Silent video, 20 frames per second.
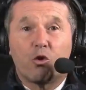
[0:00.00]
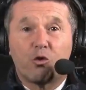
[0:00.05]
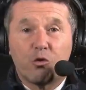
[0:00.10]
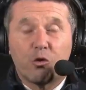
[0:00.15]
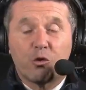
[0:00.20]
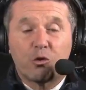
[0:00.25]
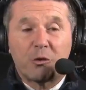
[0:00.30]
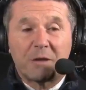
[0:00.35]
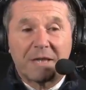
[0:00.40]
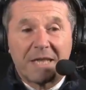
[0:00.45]

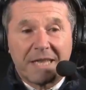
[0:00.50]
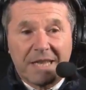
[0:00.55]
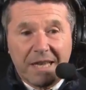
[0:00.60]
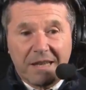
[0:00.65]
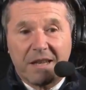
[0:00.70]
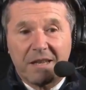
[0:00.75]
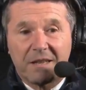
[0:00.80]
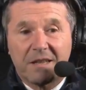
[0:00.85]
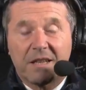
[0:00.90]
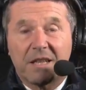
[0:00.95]
retour de ses
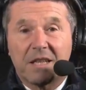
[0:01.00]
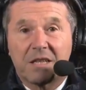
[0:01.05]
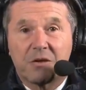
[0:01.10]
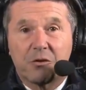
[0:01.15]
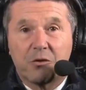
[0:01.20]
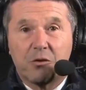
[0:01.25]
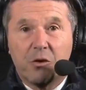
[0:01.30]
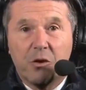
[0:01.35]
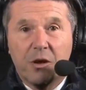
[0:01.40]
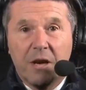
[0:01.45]
quatre
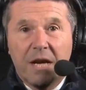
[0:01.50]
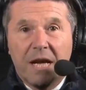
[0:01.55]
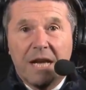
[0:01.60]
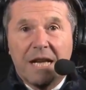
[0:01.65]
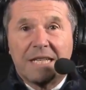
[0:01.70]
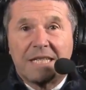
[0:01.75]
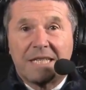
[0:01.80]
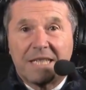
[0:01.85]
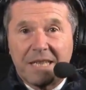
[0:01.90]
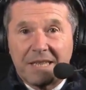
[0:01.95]
internationaux.
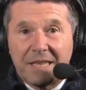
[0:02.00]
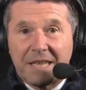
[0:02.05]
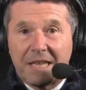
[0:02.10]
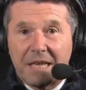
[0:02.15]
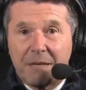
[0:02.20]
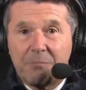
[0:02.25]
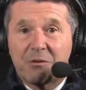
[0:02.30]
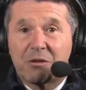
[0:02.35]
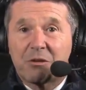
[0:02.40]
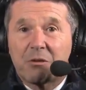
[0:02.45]
Cette
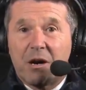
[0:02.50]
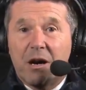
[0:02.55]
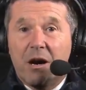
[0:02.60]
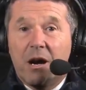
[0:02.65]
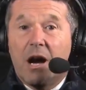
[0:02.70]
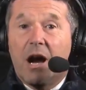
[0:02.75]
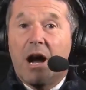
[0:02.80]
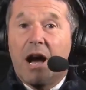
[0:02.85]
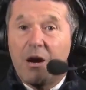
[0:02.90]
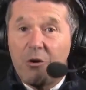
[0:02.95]
équipe
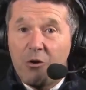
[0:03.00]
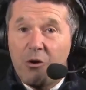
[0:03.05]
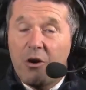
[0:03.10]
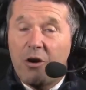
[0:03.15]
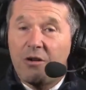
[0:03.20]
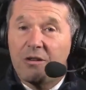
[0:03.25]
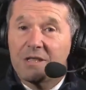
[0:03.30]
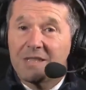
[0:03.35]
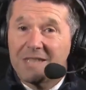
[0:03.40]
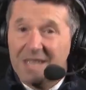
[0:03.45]
sera
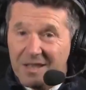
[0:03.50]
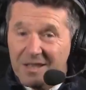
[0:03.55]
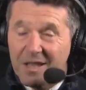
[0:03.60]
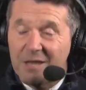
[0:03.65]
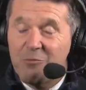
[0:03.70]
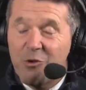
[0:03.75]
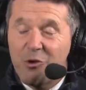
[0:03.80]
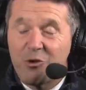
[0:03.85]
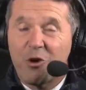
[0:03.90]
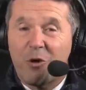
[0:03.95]
alors
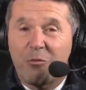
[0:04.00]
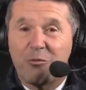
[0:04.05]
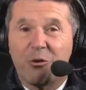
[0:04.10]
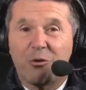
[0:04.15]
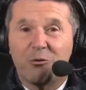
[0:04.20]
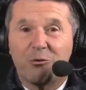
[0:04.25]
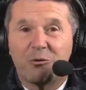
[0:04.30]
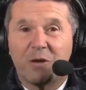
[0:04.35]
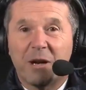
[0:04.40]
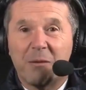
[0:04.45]
certainement encore
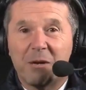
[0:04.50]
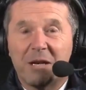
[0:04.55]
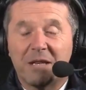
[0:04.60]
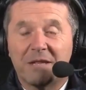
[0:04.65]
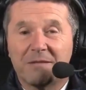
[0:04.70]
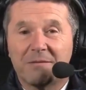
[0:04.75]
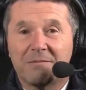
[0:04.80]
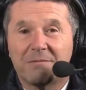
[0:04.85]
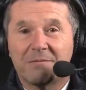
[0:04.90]
plus redoutable.